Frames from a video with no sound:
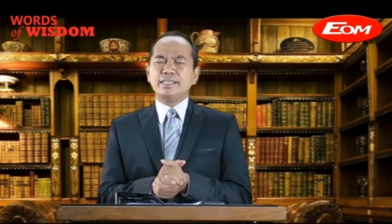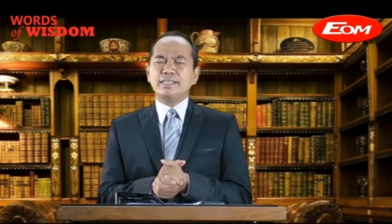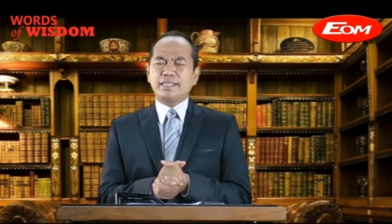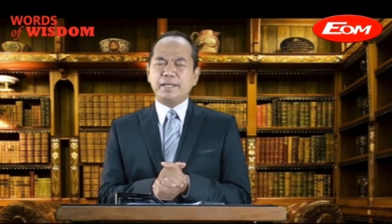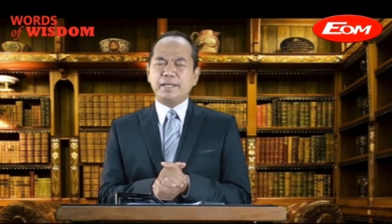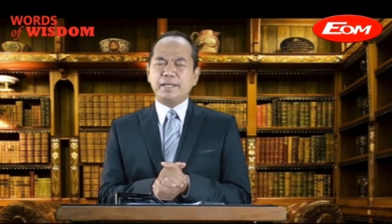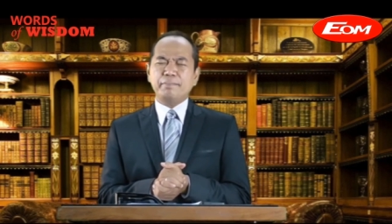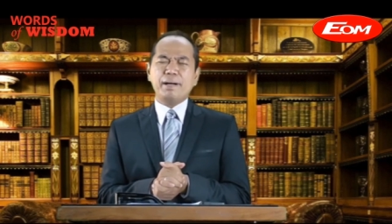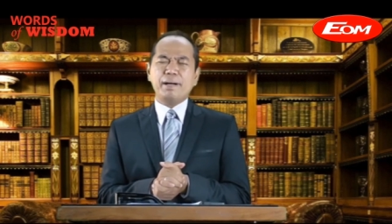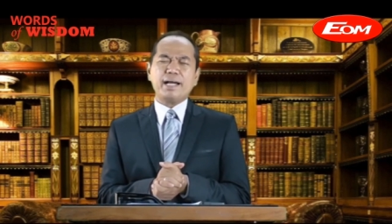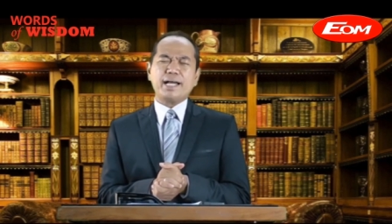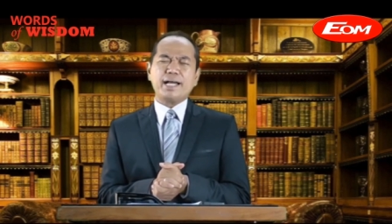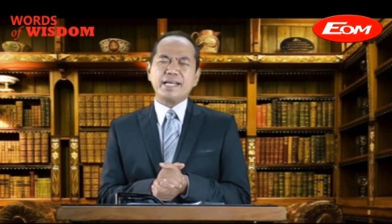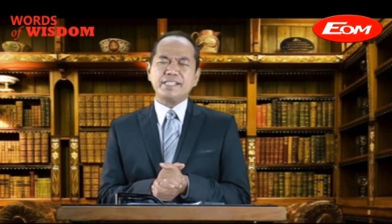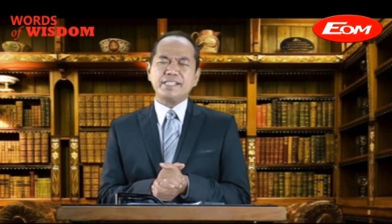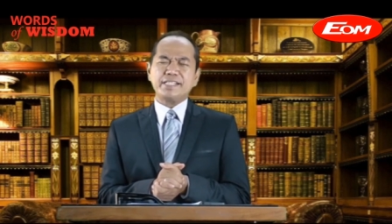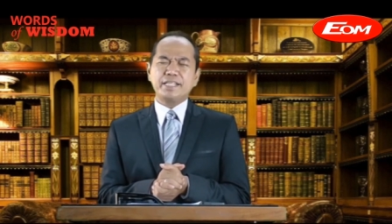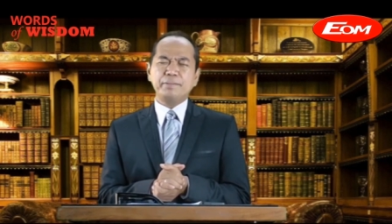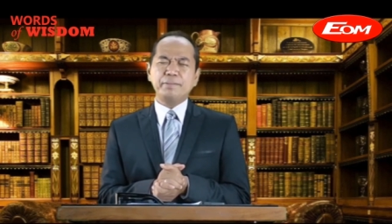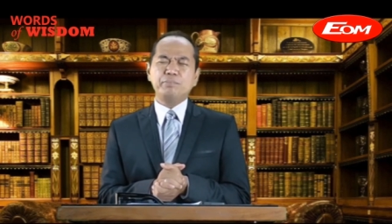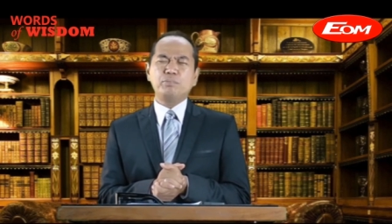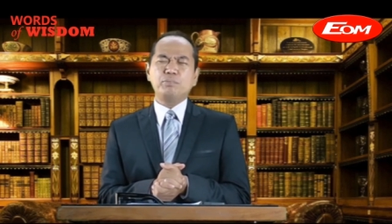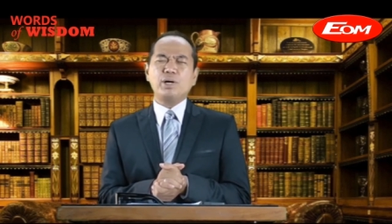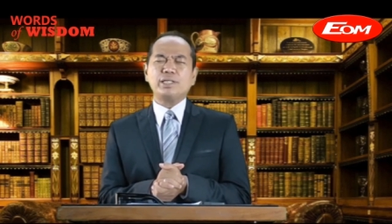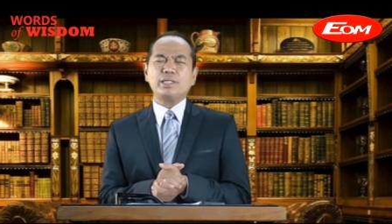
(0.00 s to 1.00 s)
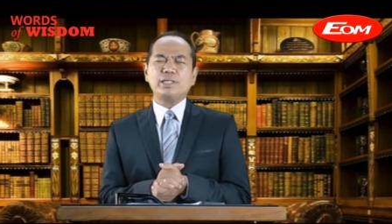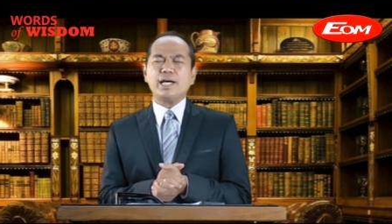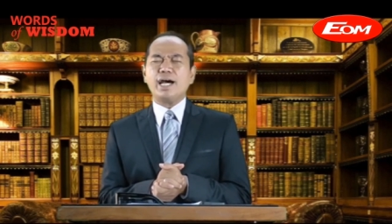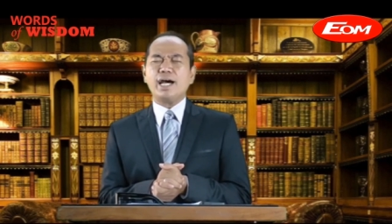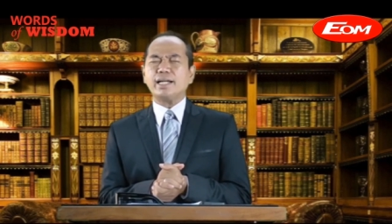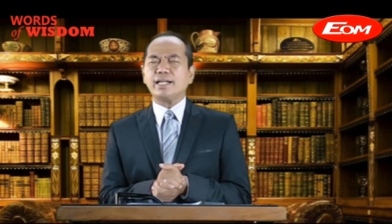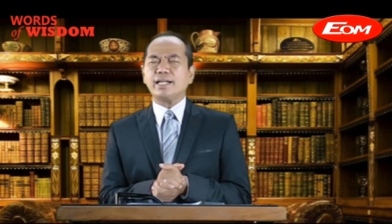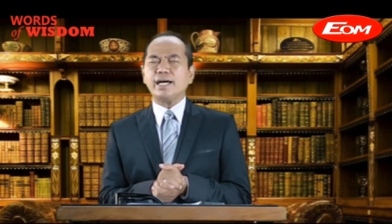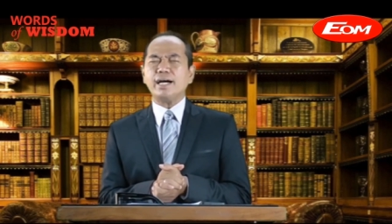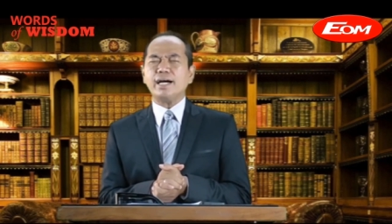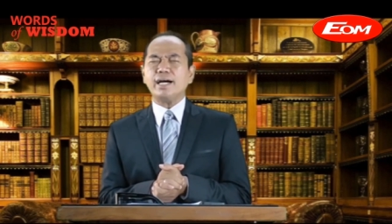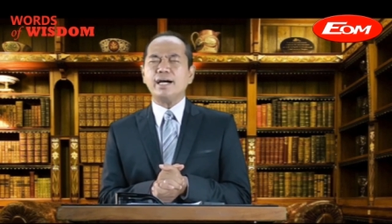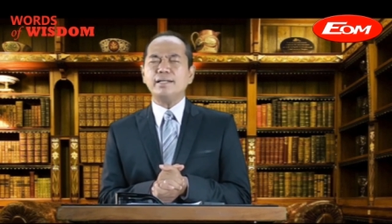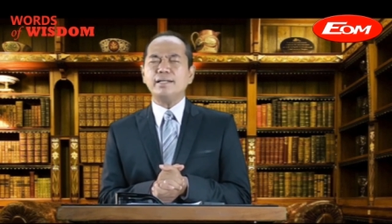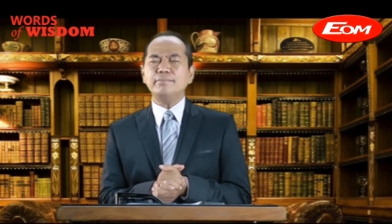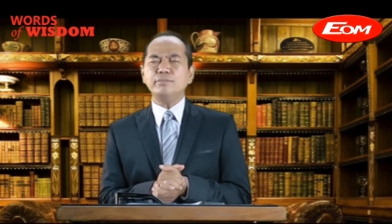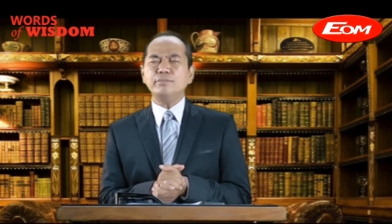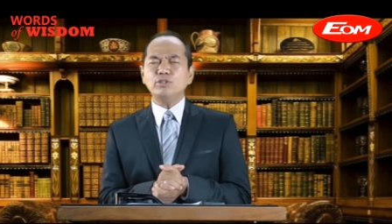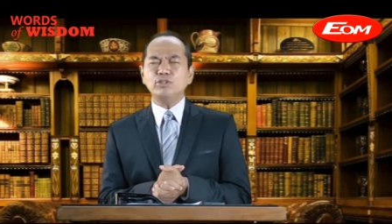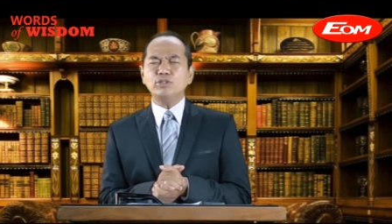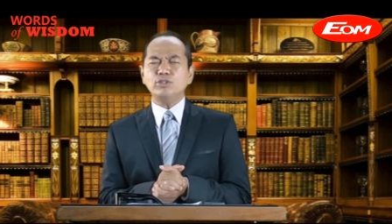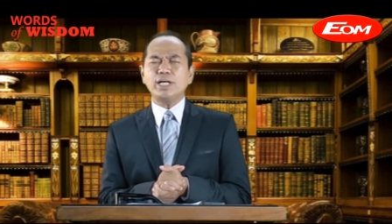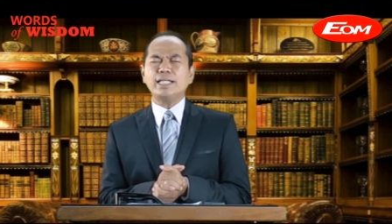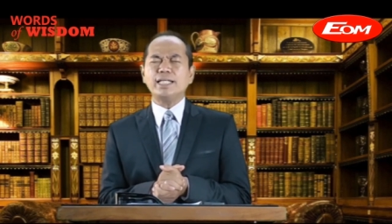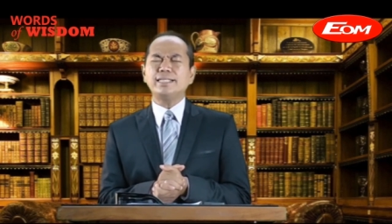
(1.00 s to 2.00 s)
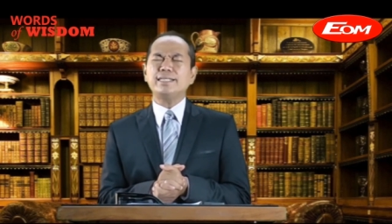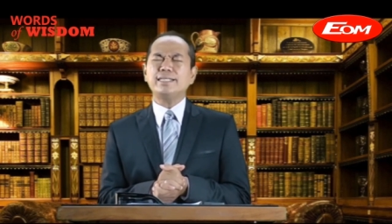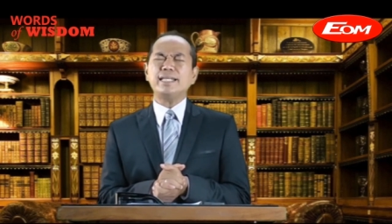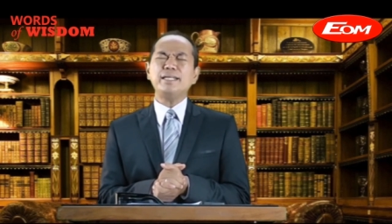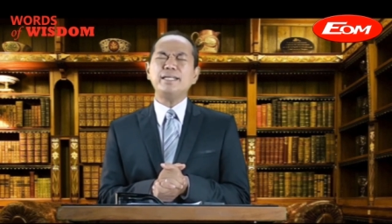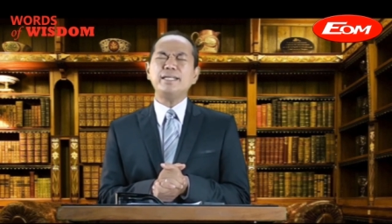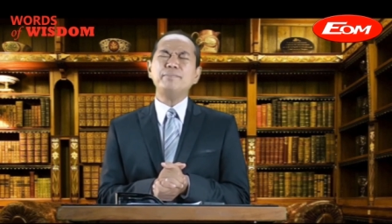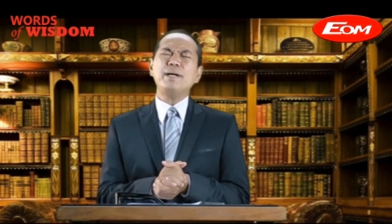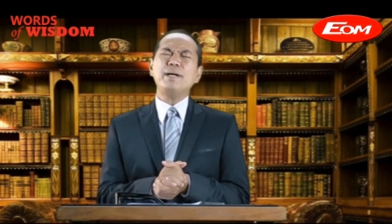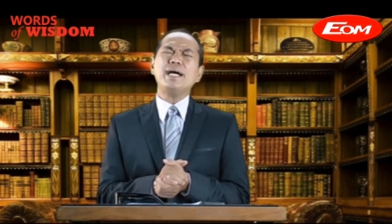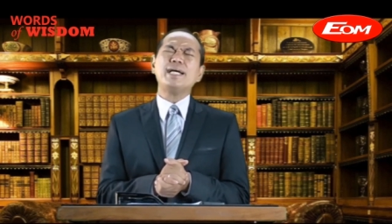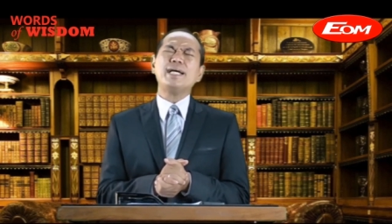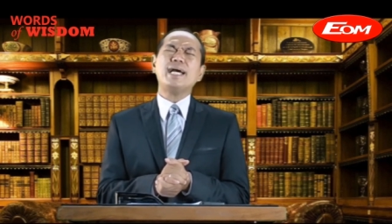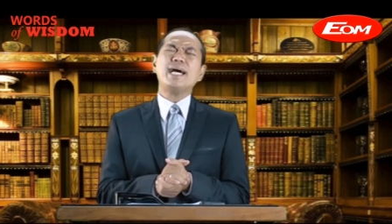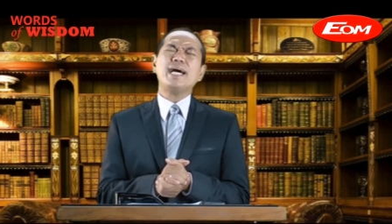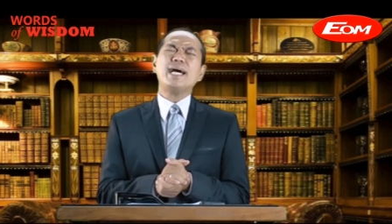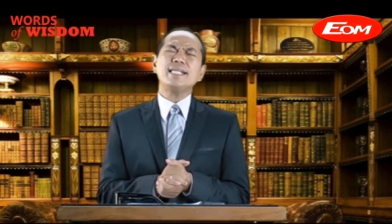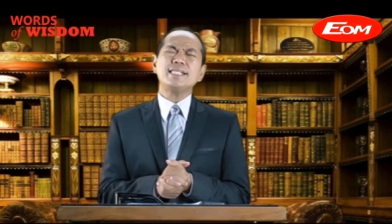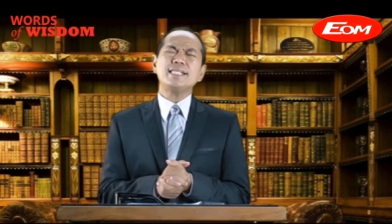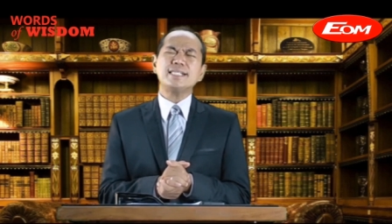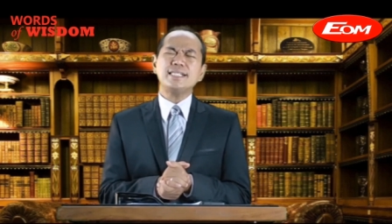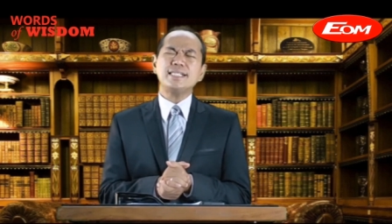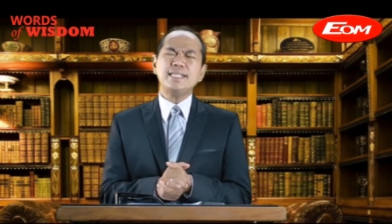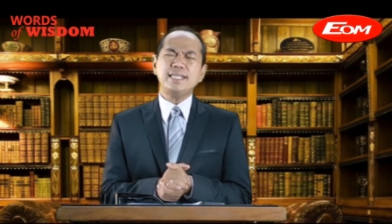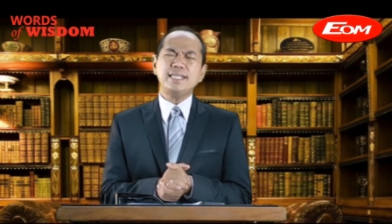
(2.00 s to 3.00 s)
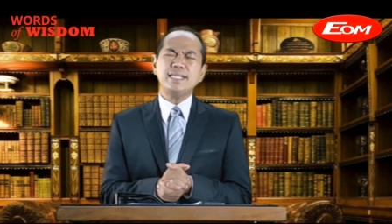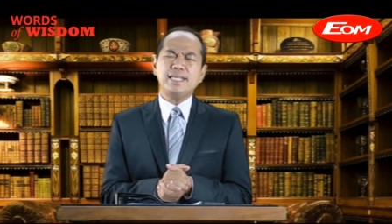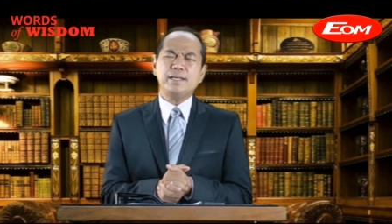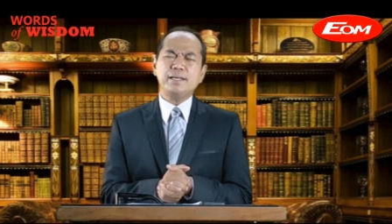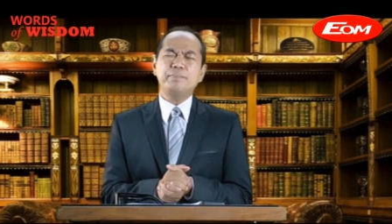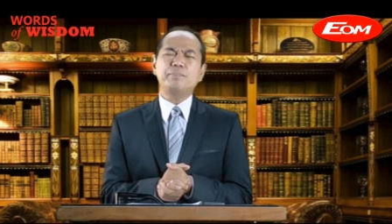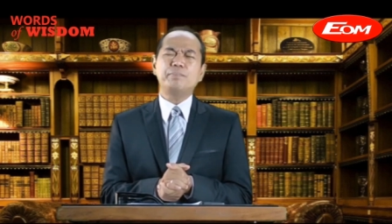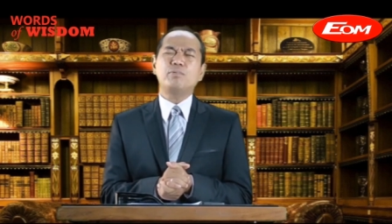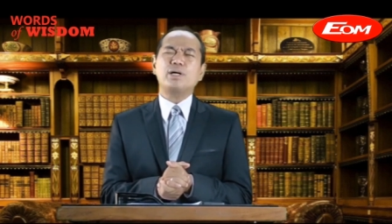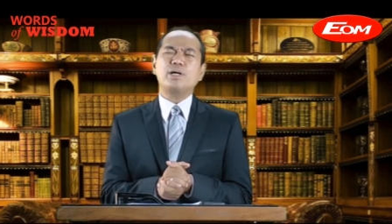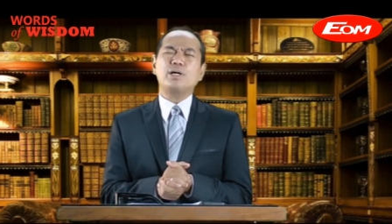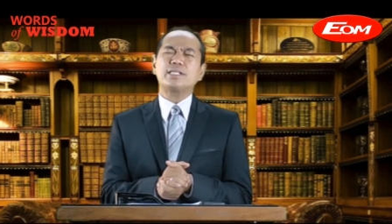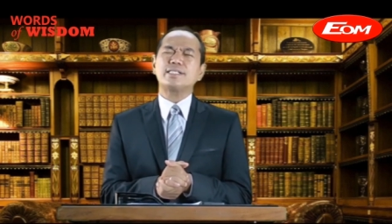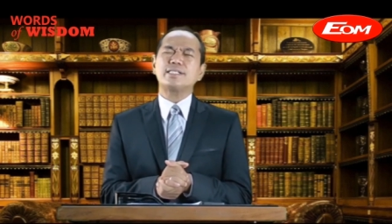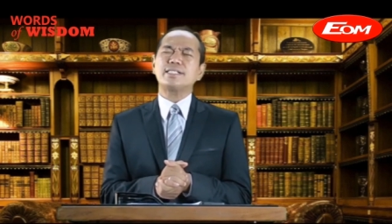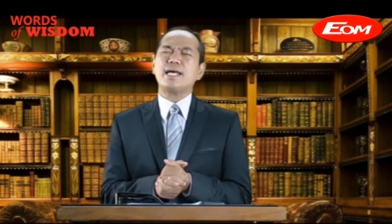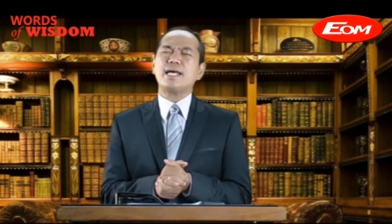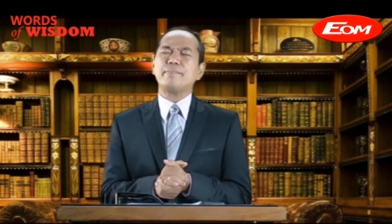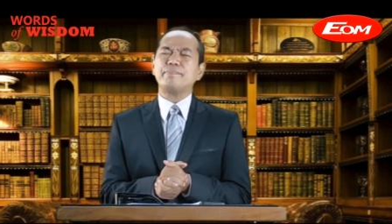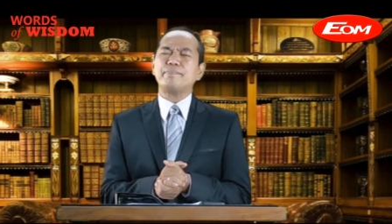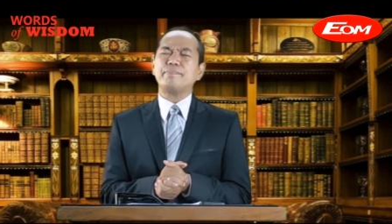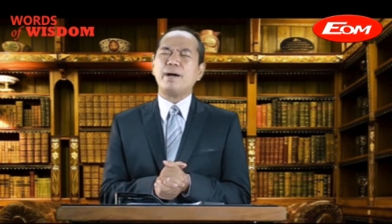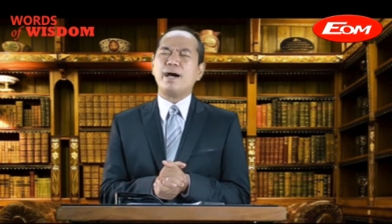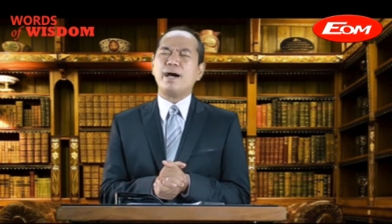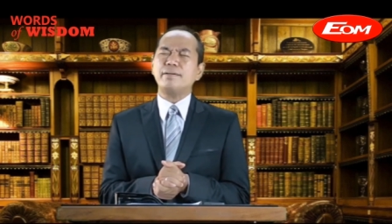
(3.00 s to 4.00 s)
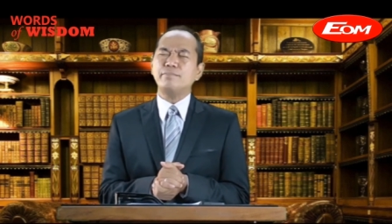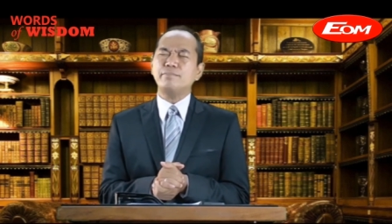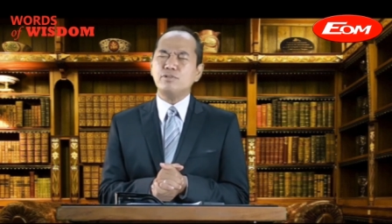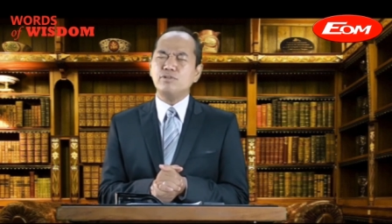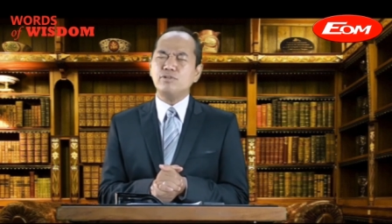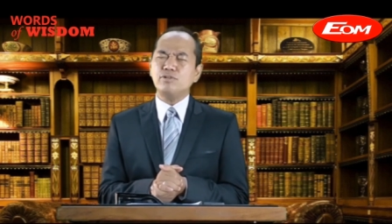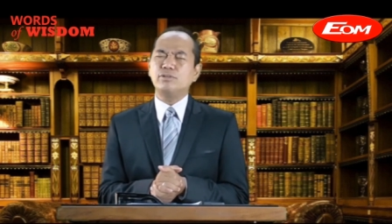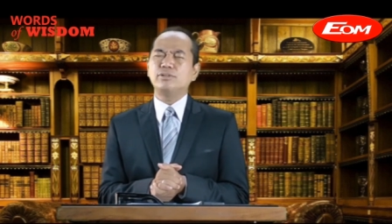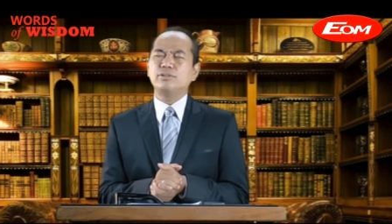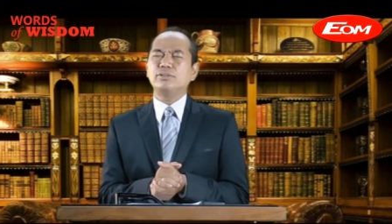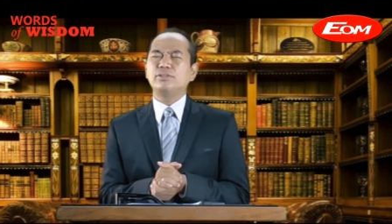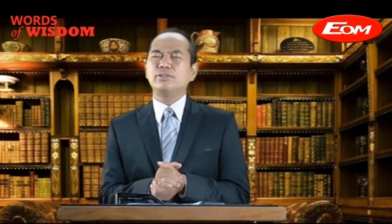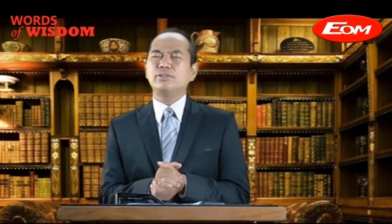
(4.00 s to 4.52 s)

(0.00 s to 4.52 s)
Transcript: Terima kasih buat arahanmu dan terima kasih buat sapaanmu.